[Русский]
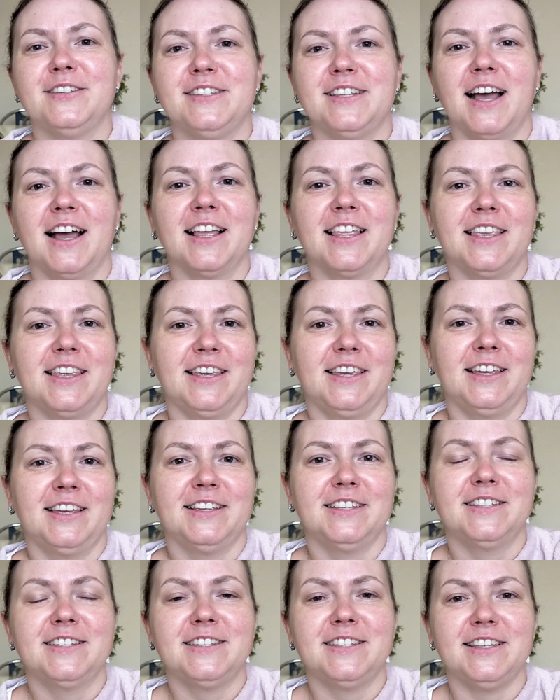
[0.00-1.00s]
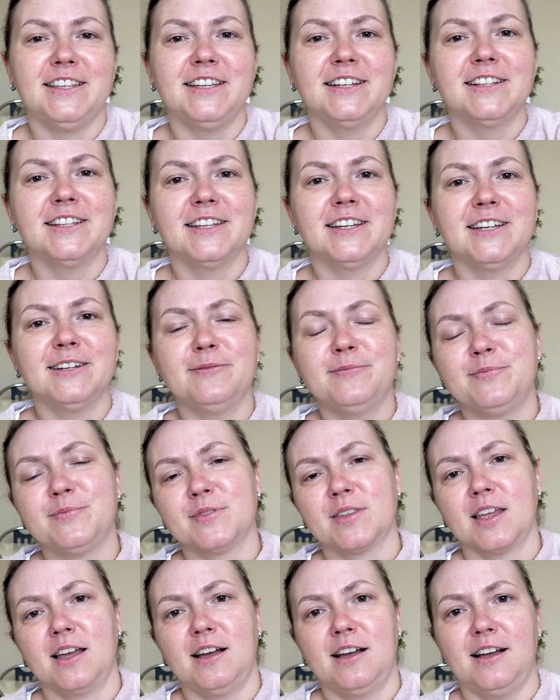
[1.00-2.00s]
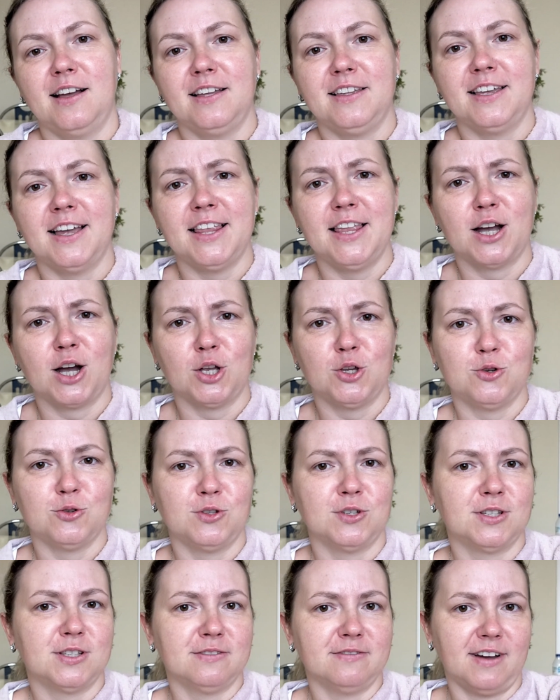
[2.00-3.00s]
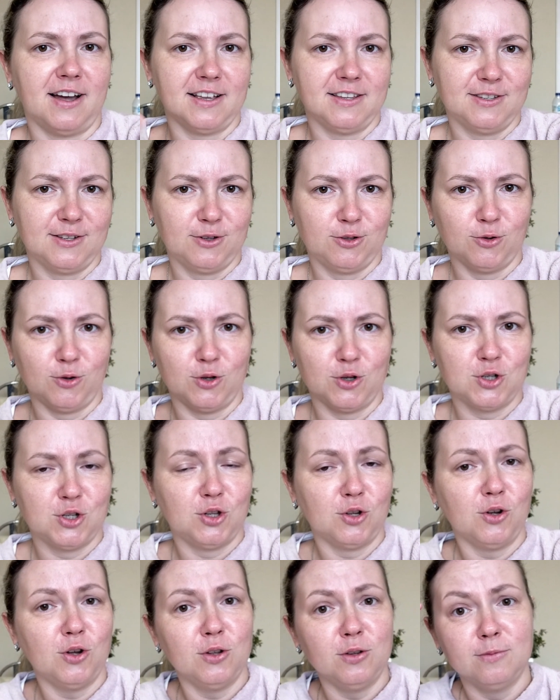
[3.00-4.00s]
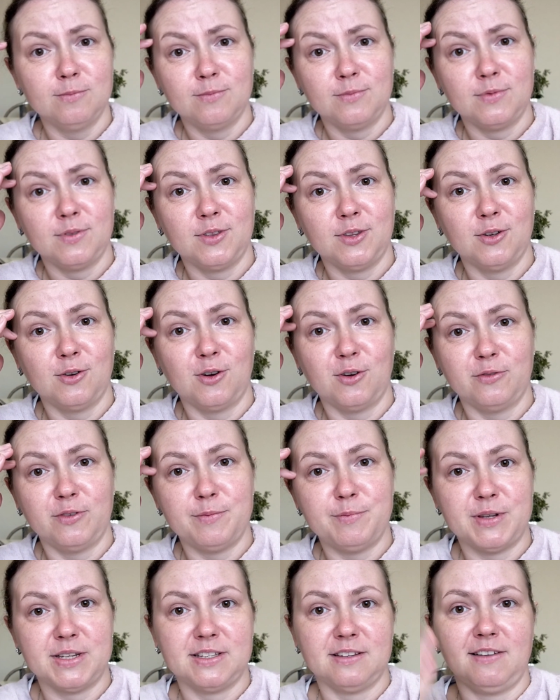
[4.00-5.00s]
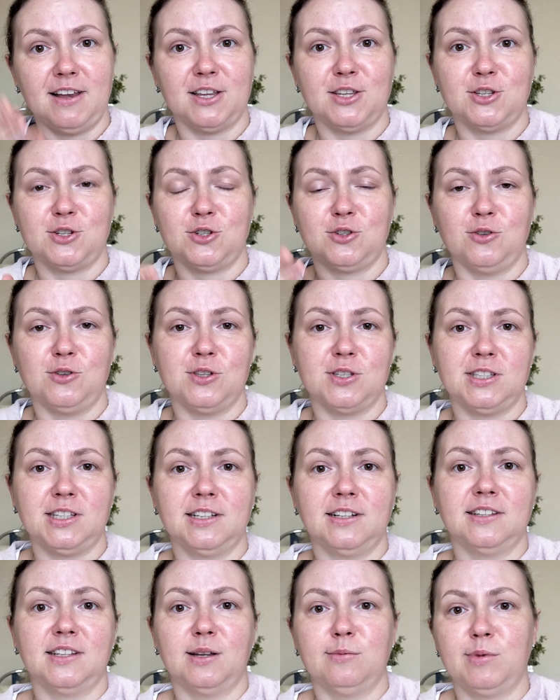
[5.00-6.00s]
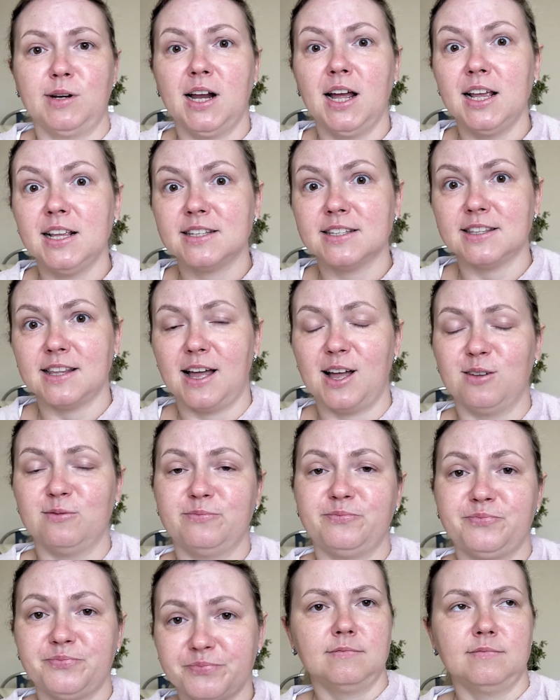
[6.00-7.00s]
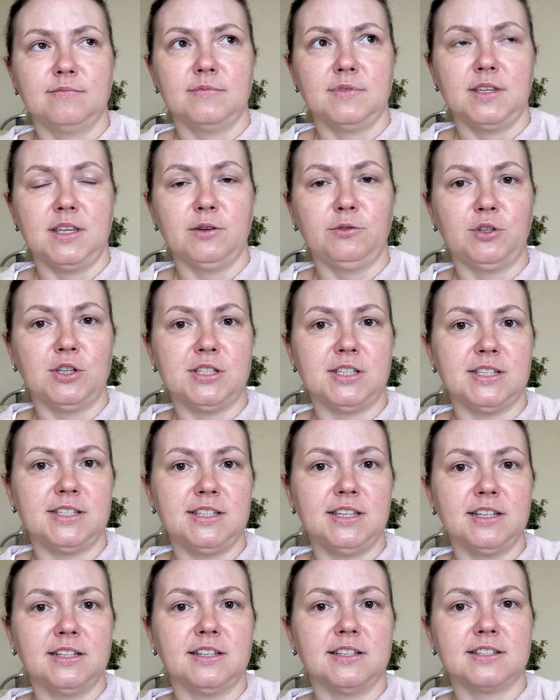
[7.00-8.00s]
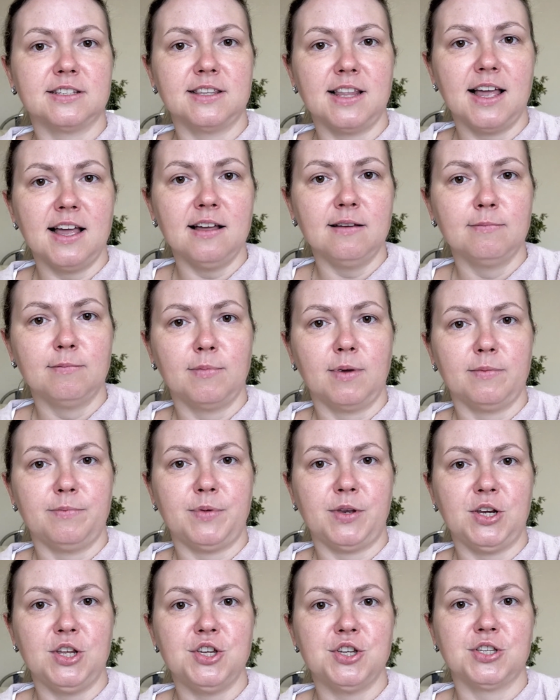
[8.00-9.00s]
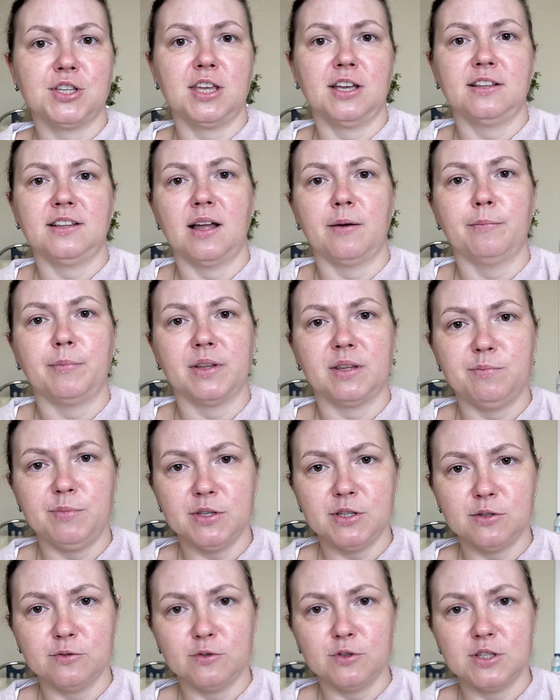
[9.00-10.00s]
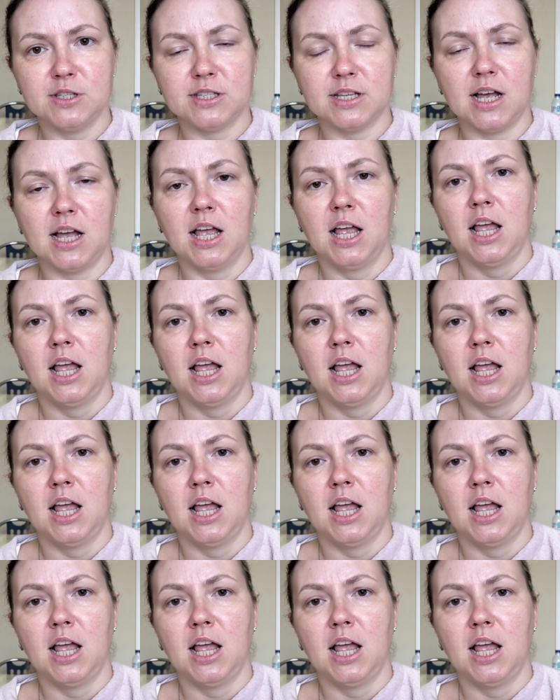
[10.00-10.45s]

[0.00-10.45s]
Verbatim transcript: всякие силы. А, я не хочу называть кто и что, но вы представляете, что есть сила добра и зла. И вот эти силы зла периодически к нам подпитываются